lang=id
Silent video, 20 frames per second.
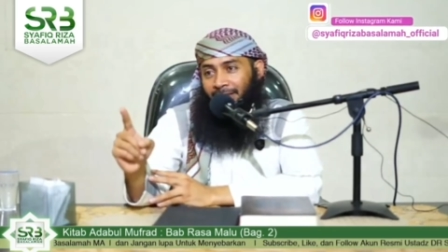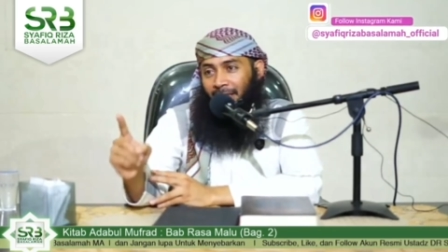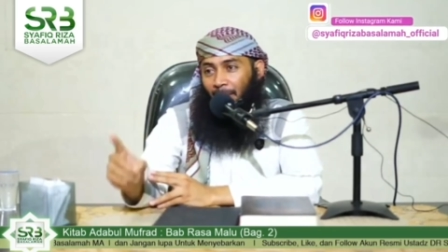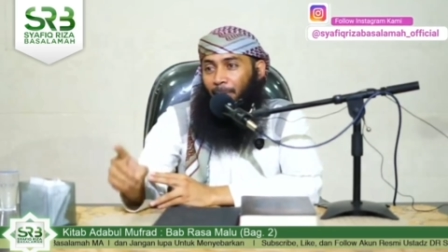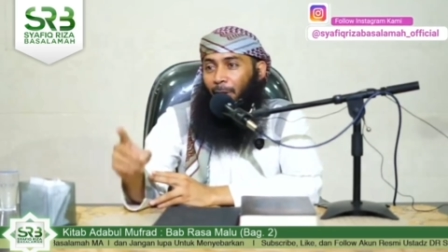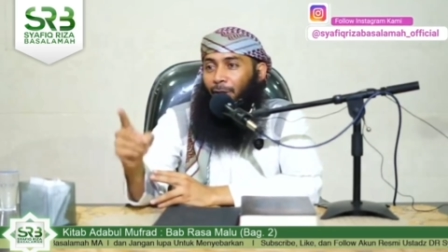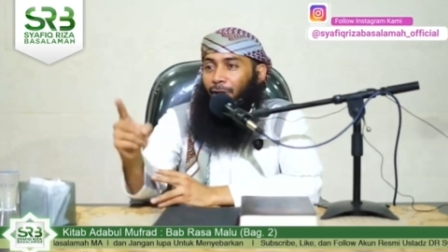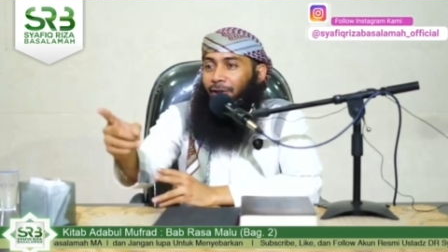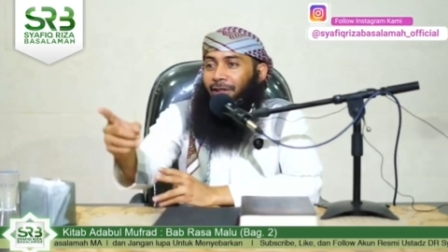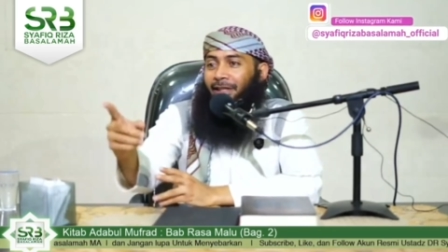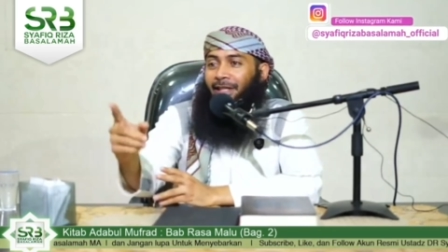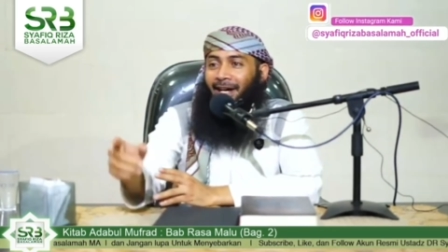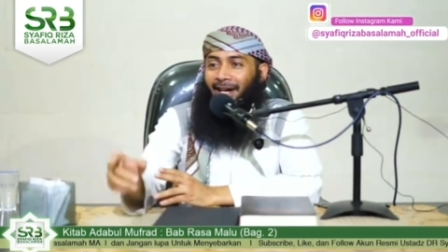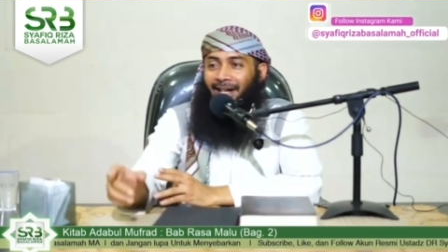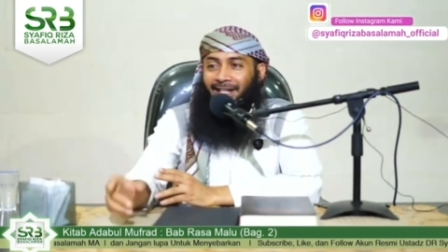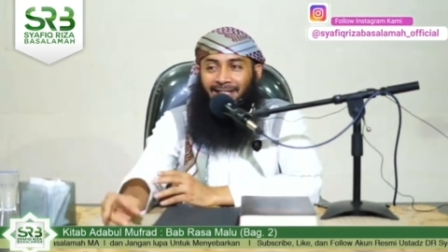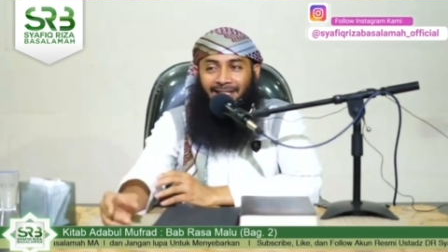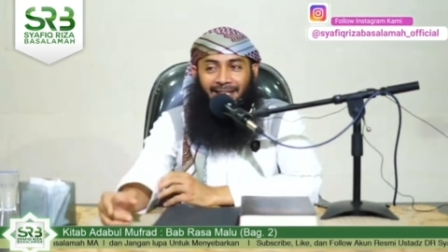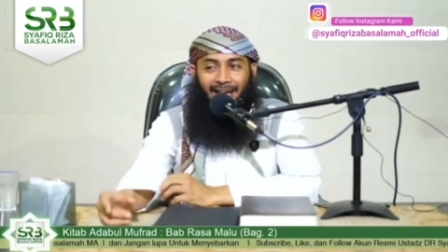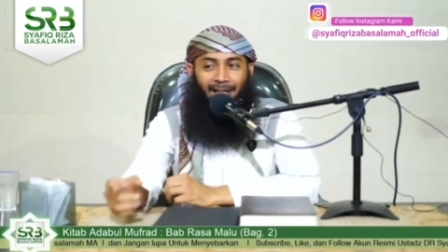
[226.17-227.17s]
tapi Allah tidak
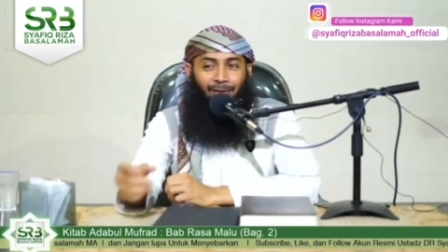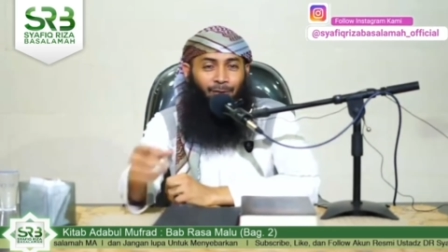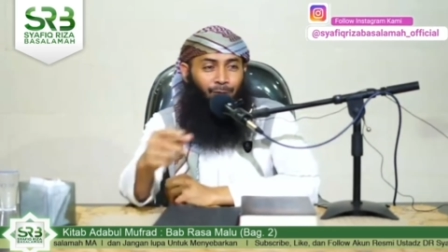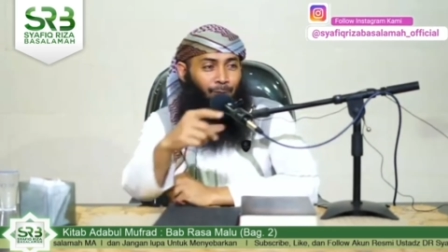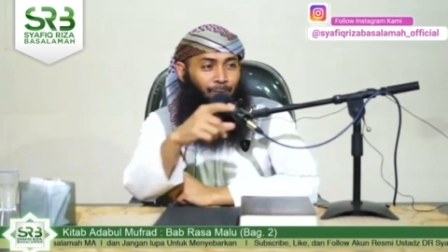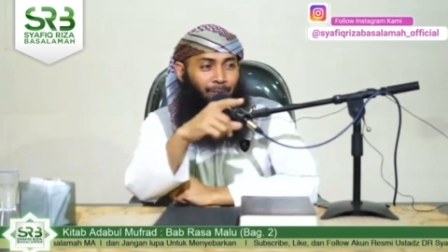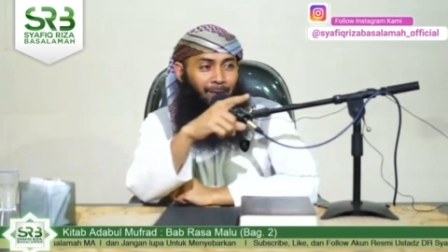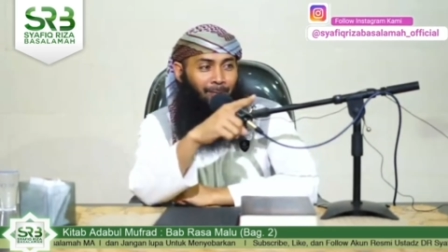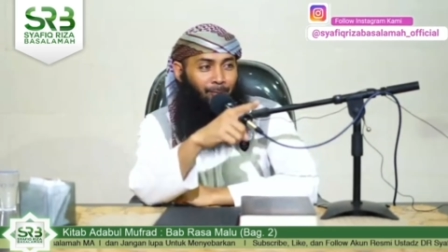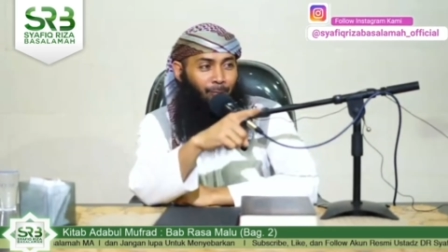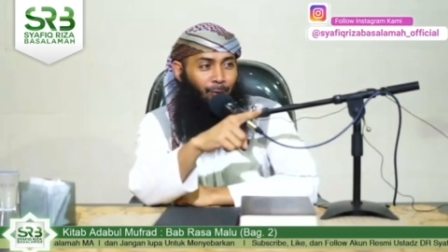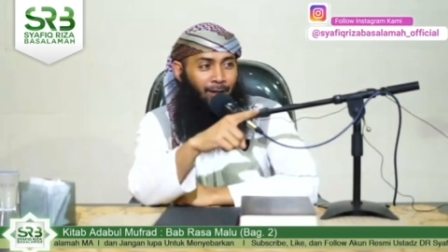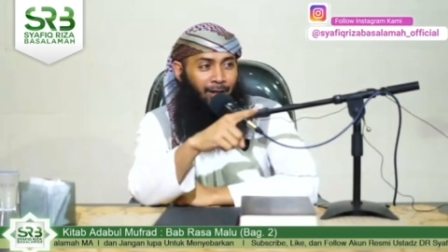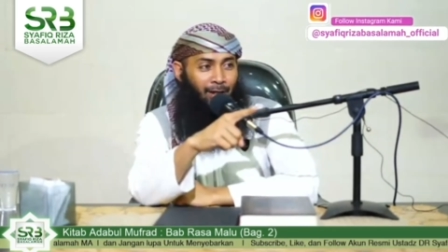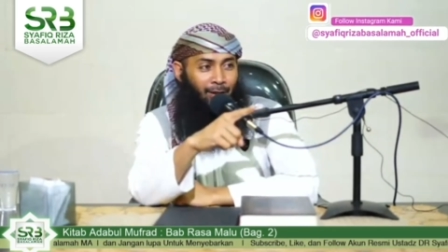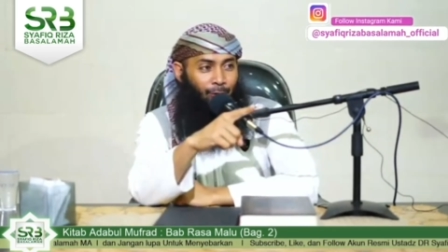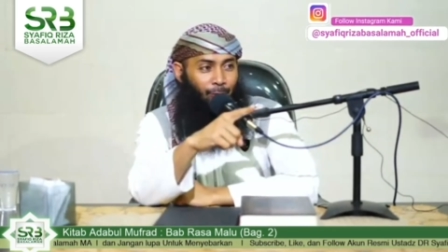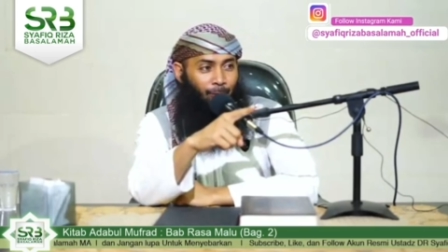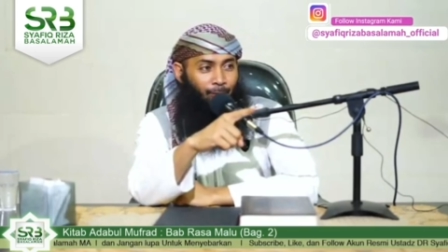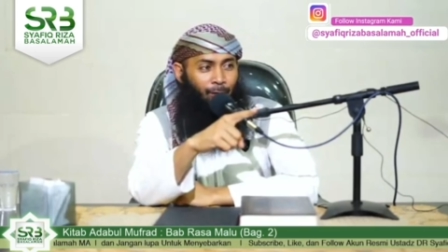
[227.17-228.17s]
kasih antum perempuan
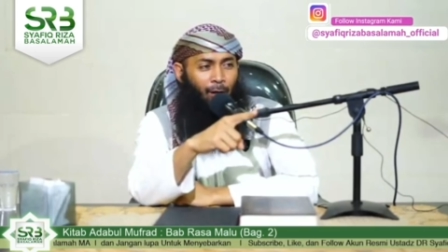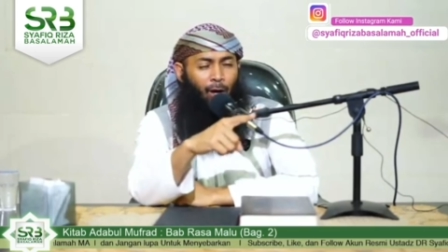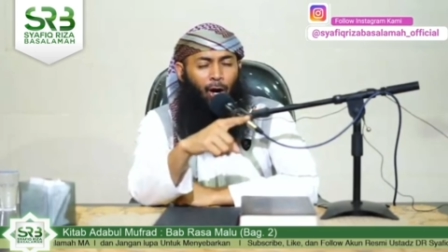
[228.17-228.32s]
itu